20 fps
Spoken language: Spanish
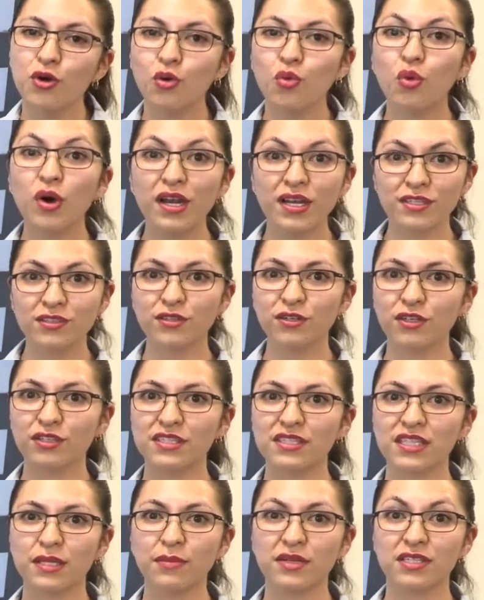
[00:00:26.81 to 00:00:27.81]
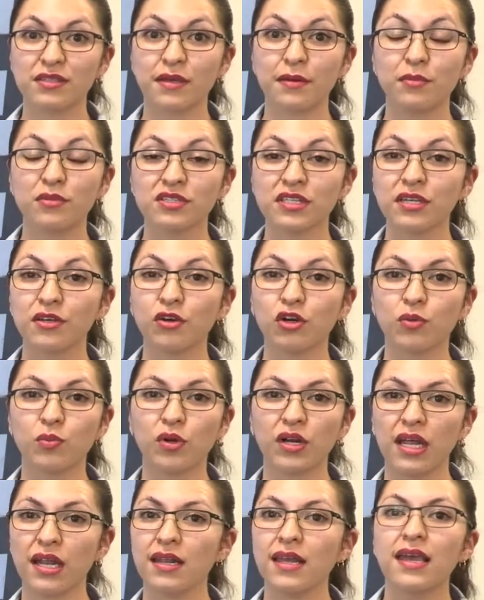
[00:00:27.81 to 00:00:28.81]
cuáles son los sistemas que vamos a
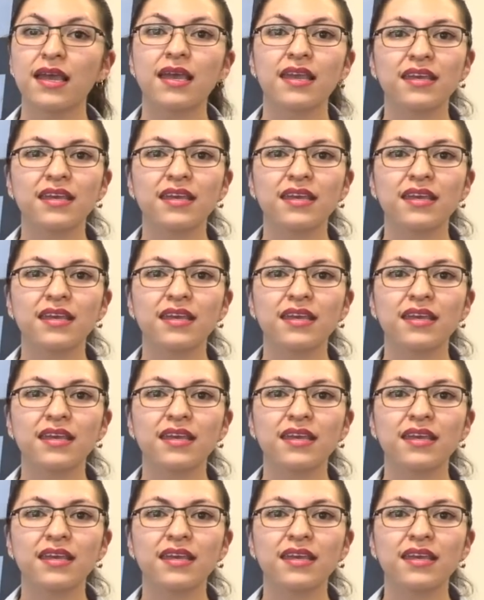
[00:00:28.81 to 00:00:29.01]
incorporar